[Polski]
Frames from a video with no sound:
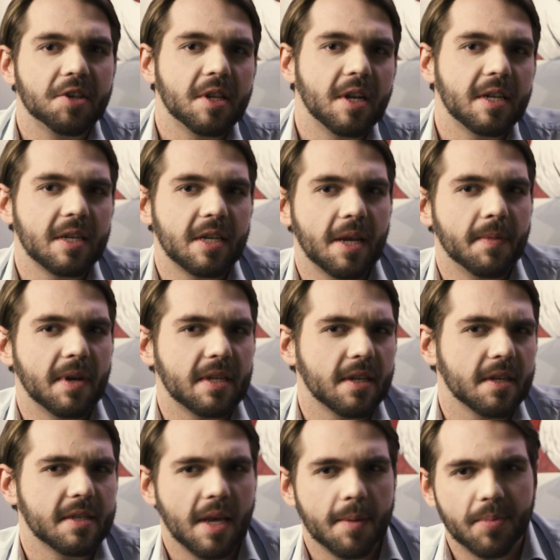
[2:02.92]
się na ten
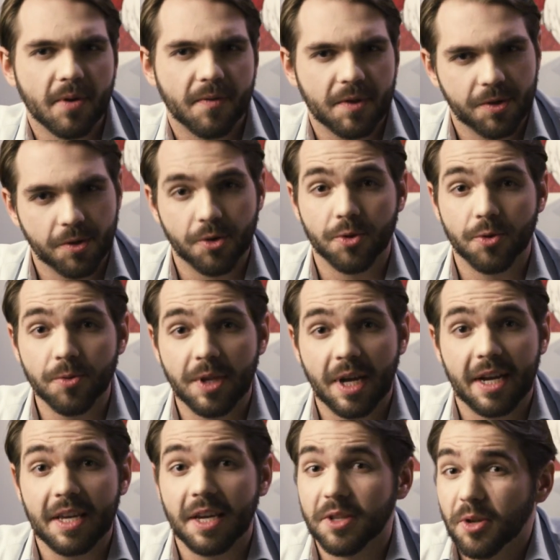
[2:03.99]
temat sam profesor
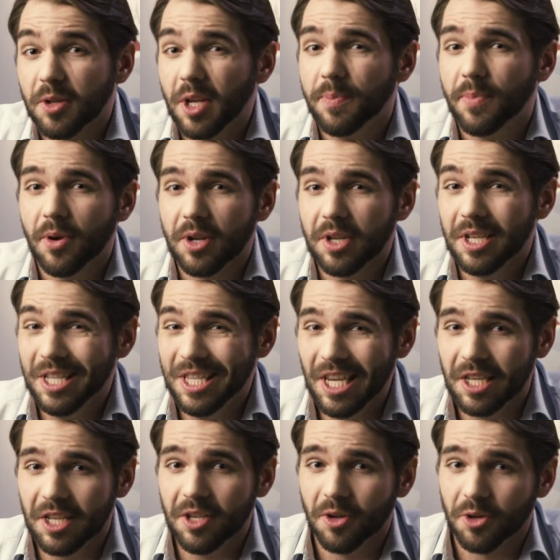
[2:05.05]
Duda, jak do tej pory
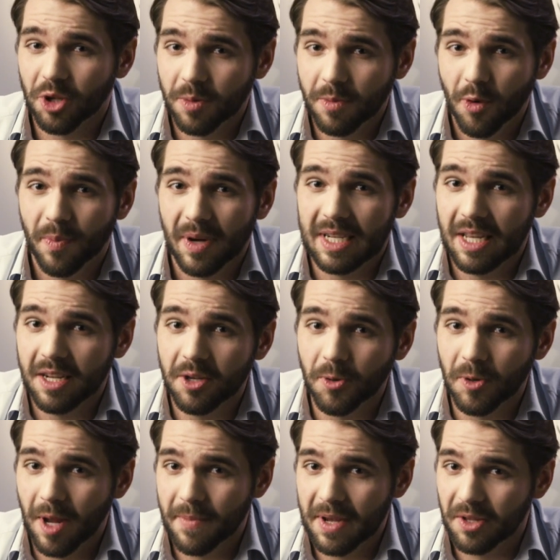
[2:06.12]
nikt nie otrzymał
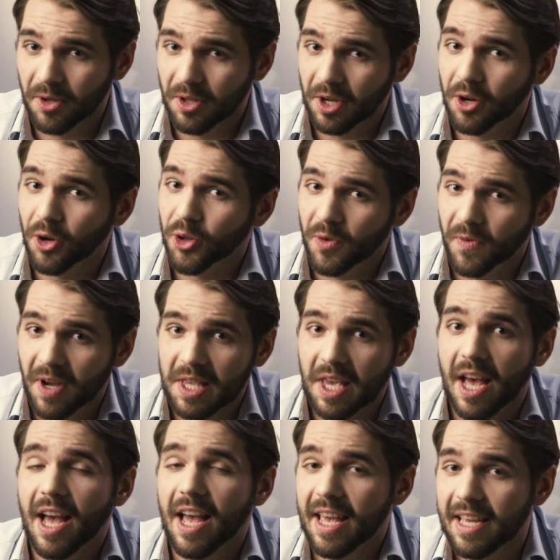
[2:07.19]
patentu na metodę
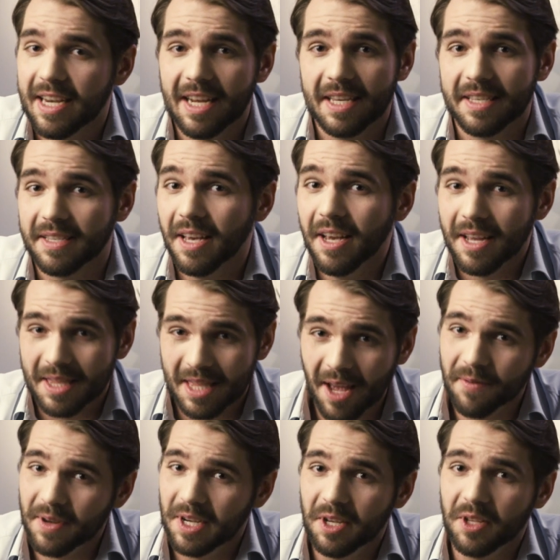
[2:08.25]
kodowania ANS, e
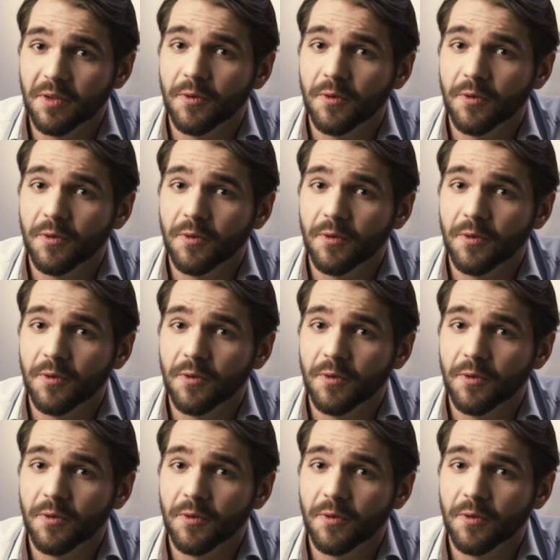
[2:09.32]
nawet jej